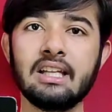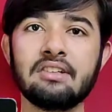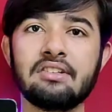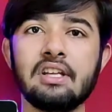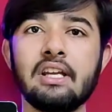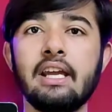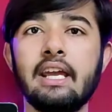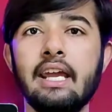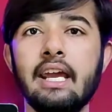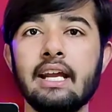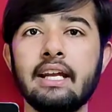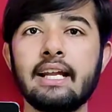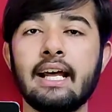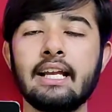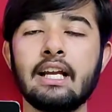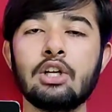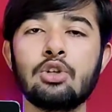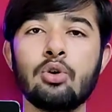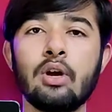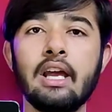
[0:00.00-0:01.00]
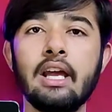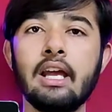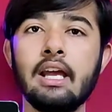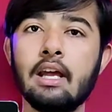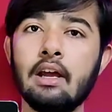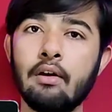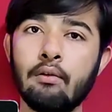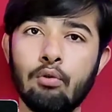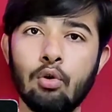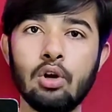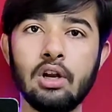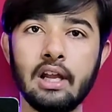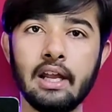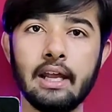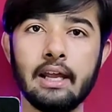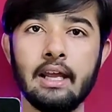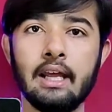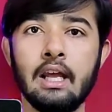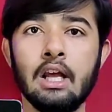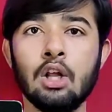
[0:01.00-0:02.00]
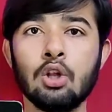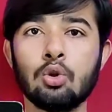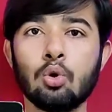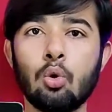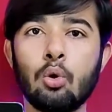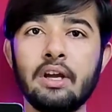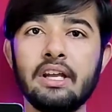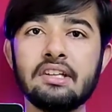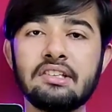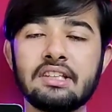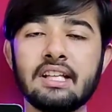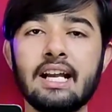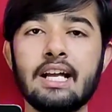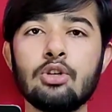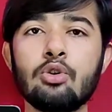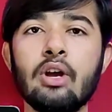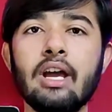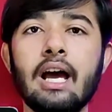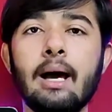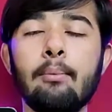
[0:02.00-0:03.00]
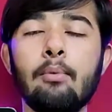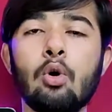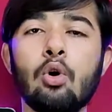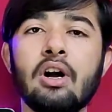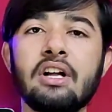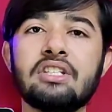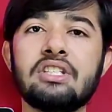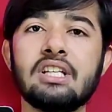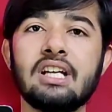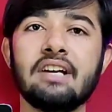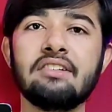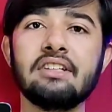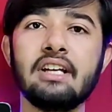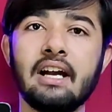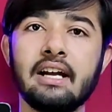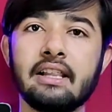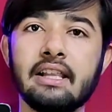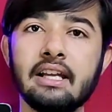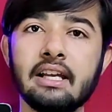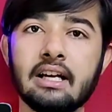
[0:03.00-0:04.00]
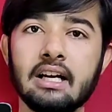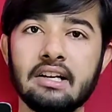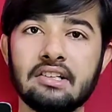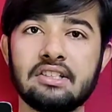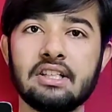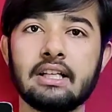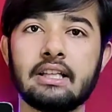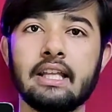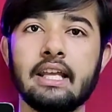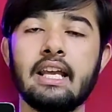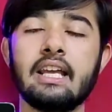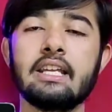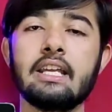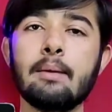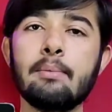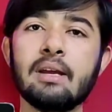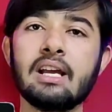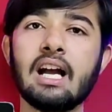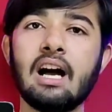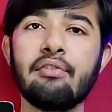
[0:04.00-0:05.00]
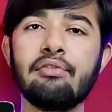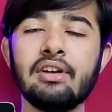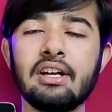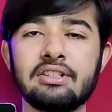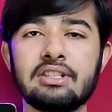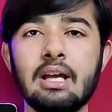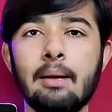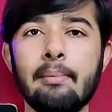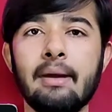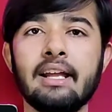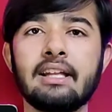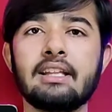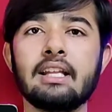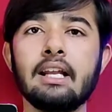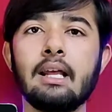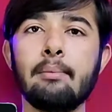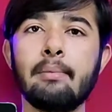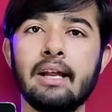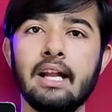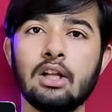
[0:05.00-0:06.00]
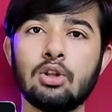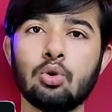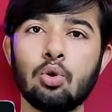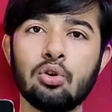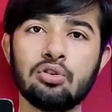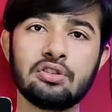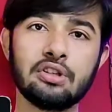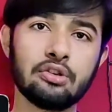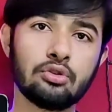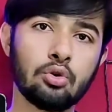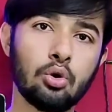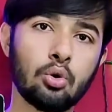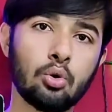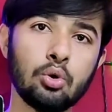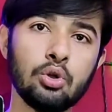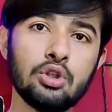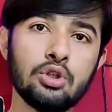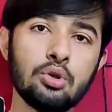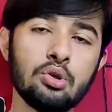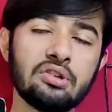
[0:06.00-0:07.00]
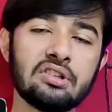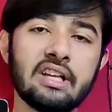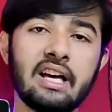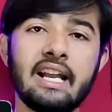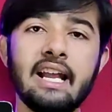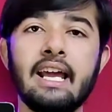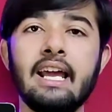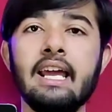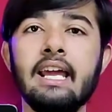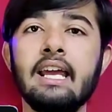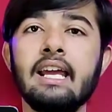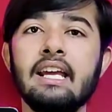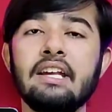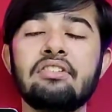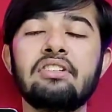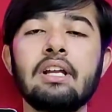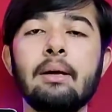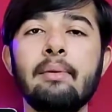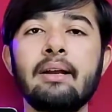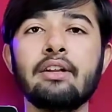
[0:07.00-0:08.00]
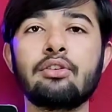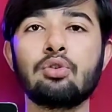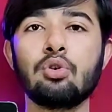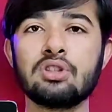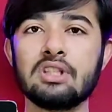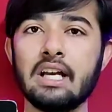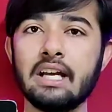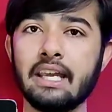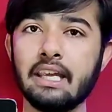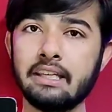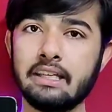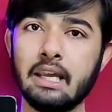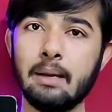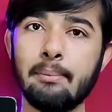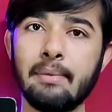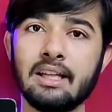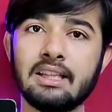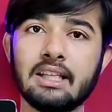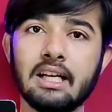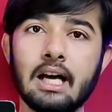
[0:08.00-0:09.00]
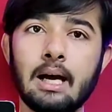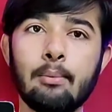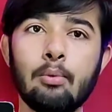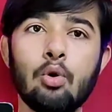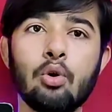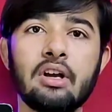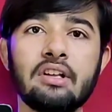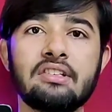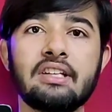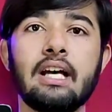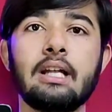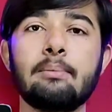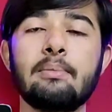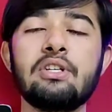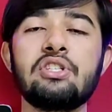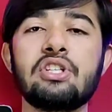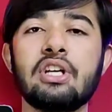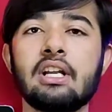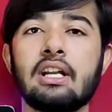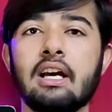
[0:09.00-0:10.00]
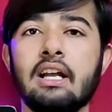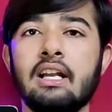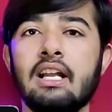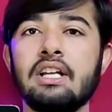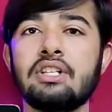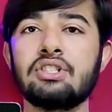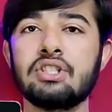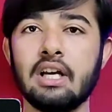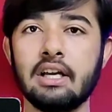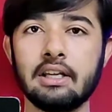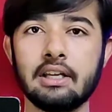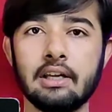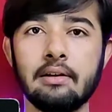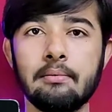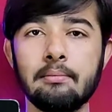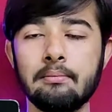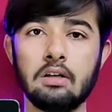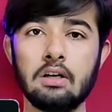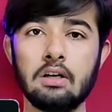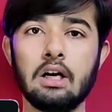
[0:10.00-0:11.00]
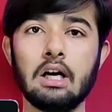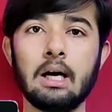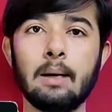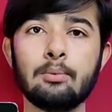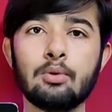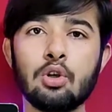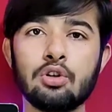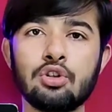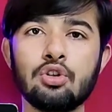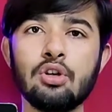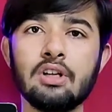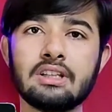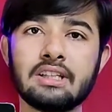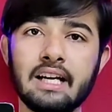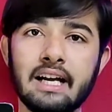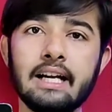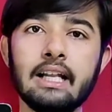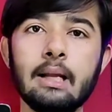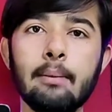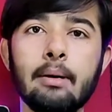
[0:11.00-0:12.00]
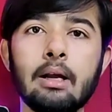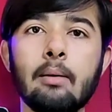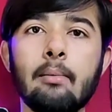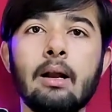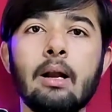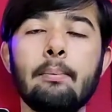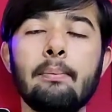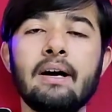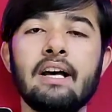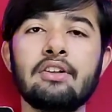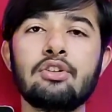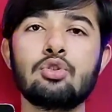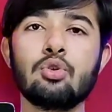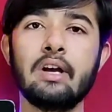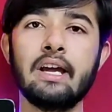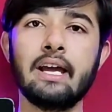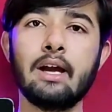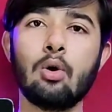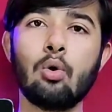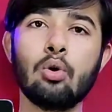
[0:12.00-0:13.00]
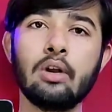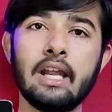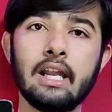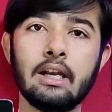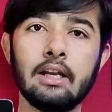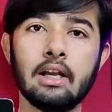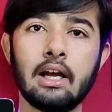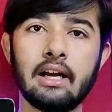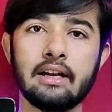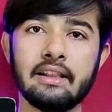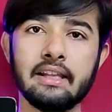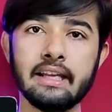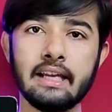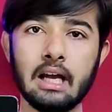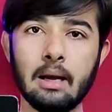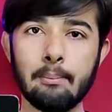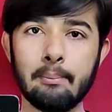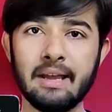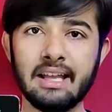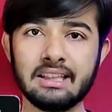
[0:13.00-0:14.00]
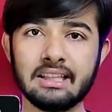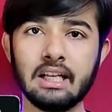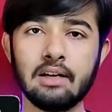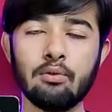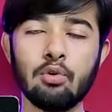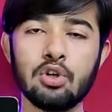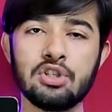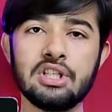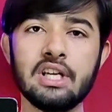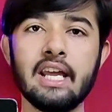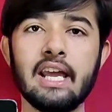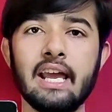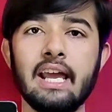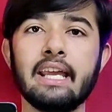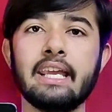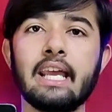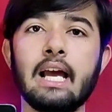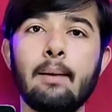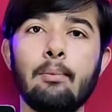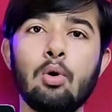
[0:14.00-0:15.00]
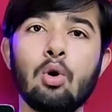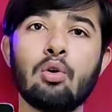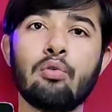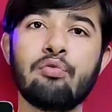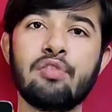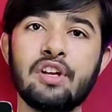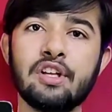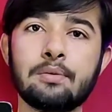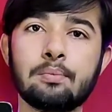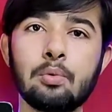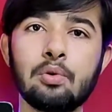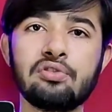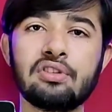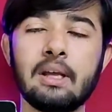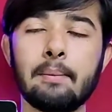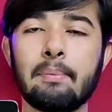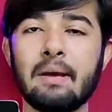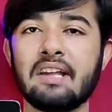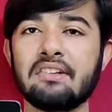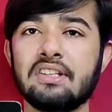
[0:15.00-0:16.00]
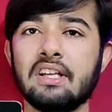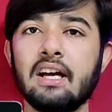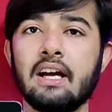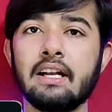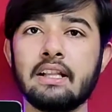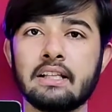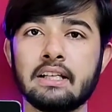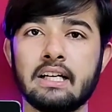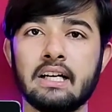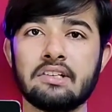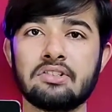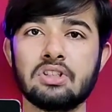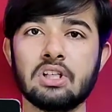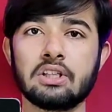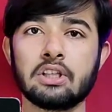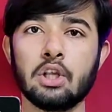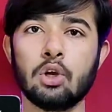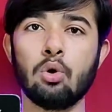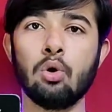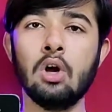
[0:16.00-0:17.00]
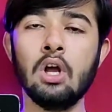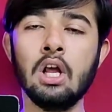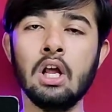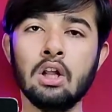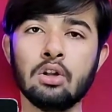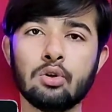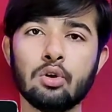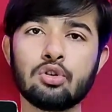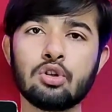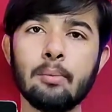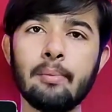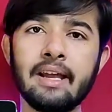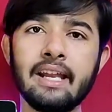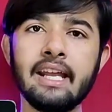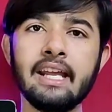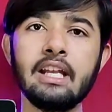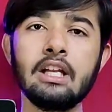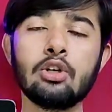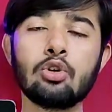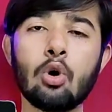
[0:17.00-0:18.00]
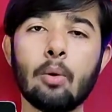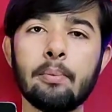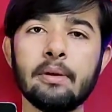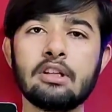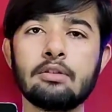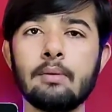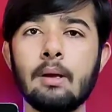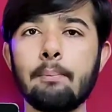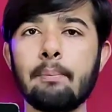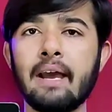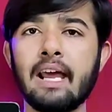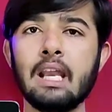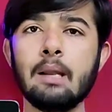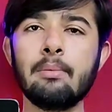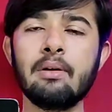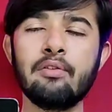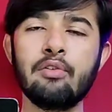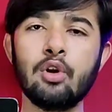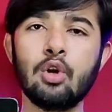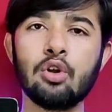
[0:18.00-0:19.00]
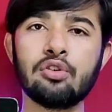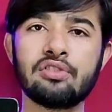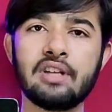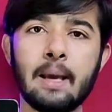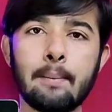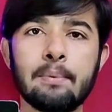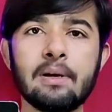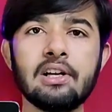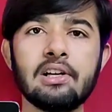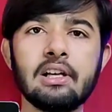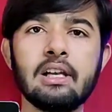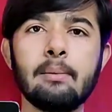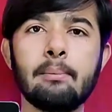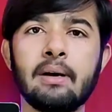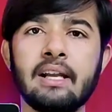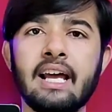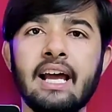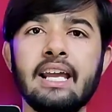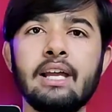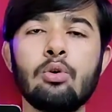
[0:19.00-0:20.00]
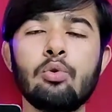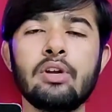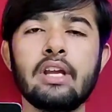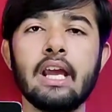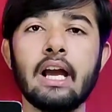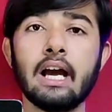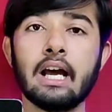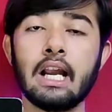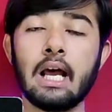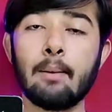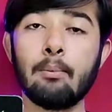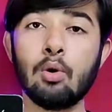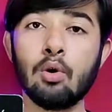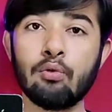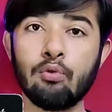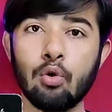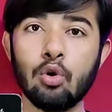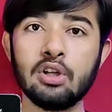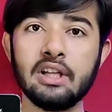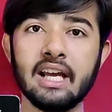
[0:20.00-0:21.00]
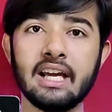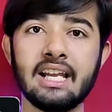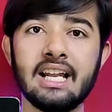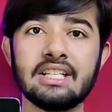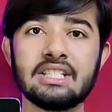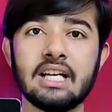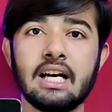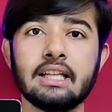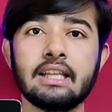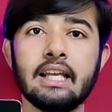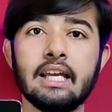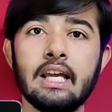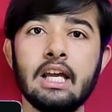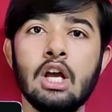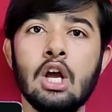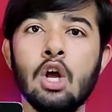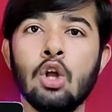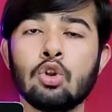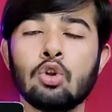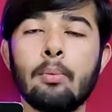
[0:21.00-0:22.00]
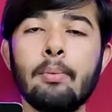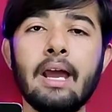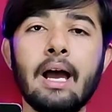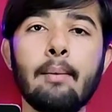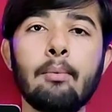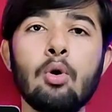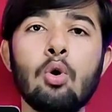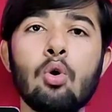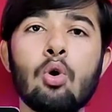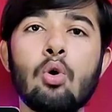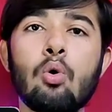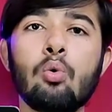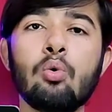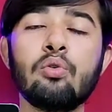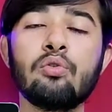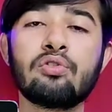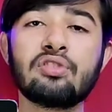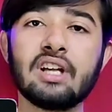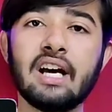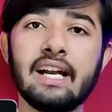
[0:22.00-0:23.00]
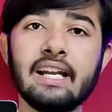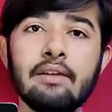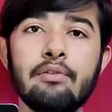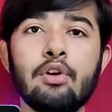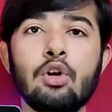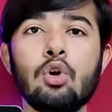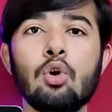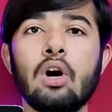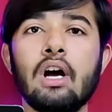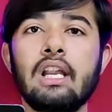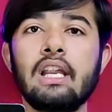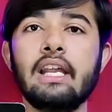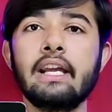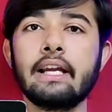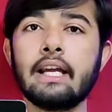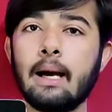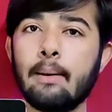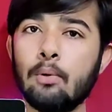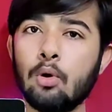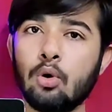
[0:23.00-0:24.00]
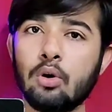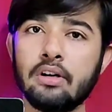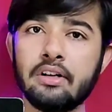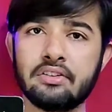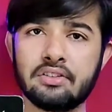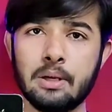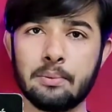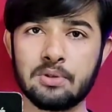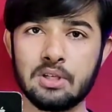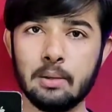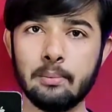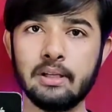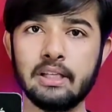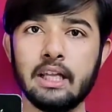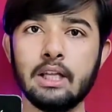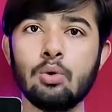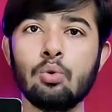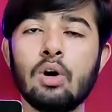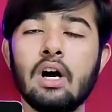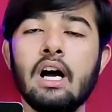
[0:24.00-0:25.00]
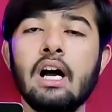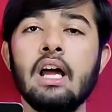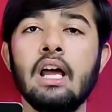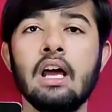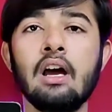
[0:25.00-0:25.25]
बंदे से एक डॉलर जो है वो लें तो इस तरह जो है आप लोग अच्छी खासी अर्निंग कर सकते हैं ये भी काफ़ी अच्छा मेथड है मेरा दोस्त इसको खुद यूज़ करा है इसलिए मैंने सोचा कि ये मेथड आप लोगों के साथ भी शेयर करना चाहिए अब दोस्तों जो थर्ड नंबर हमारे पास जो है ऑनलाइन अर्निंग का मेथड वो ये है कि आप लोग फेसबुक से पैसे अर्न कर सकते हो दोस्तों मैंने इन टॉपिक्स पे पहले भी वीडियो सेपरेटली बनाई हुई है अगर आप लोग वो देखना चाहते हैं तो मैं आप लोगों को उन सारी वीडियो का लिंक आप लोगों को डिस्क्रिप्शन में दे दूंगा